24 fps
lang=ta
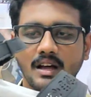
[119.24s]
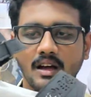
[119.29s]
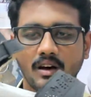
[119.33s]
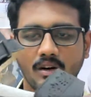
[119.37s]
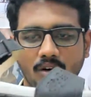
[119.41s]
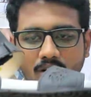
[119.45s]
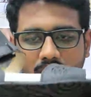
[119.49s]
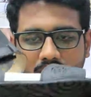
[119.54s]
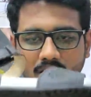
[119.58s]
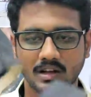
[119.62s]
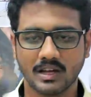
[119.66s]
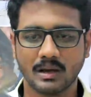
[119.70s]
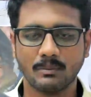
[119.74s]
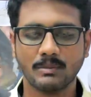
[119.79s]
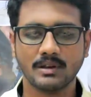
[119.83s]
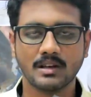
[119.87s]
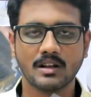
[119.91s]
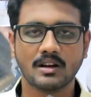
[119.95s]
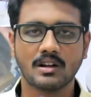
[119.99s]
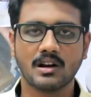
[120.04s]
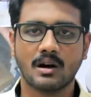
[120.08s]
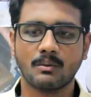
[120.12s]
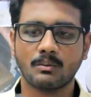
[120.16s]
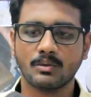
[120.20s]
ஒரு
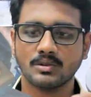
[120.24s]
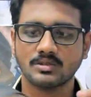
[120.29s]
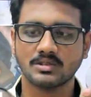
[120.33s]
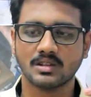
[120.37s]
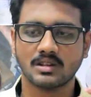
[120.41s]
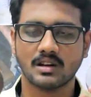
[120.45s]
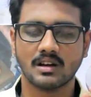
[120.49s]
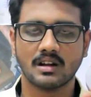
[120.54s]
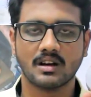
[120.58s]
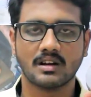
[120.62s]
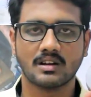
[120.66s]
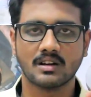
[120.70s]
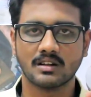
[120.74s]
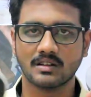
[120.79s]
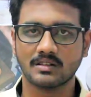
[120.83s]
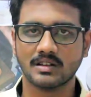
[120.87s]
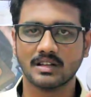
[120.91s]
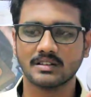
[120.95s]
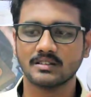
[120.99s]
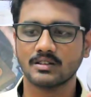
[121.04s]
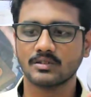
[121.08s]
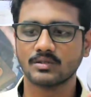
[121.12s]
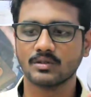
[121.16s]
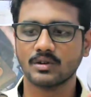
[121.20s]
கெமிக்கல் காம்போஷனில் ஆனது
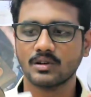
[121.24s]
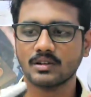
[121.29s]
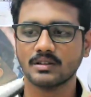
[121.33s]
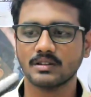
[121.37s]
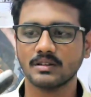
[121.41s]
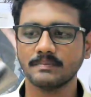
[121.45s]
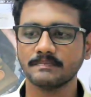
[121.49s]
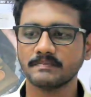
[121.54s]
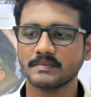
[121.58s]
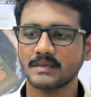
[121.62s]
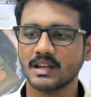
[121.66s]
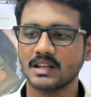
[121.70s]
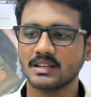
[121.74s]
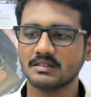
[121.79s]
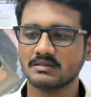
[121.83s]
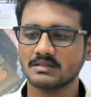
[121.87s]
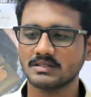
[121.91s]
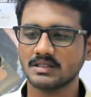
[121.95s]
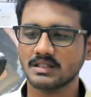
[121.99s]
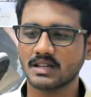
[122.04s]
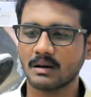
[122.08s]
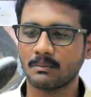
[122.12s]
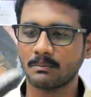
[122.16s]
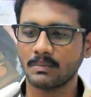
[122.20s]
தான் இந்த சொல்லுது இது
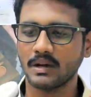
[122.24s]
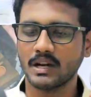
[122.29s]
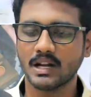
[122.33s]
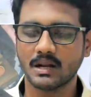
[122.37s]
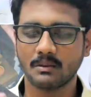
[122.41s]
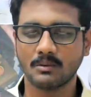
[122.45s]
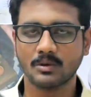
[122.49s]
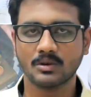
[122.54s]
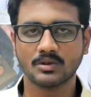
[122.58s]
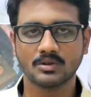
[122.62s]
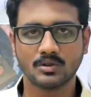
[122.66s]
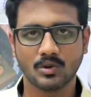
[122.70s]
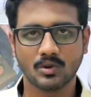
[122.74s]
வந்து கம்ப்ளீட்டாக நமக்கு வந்து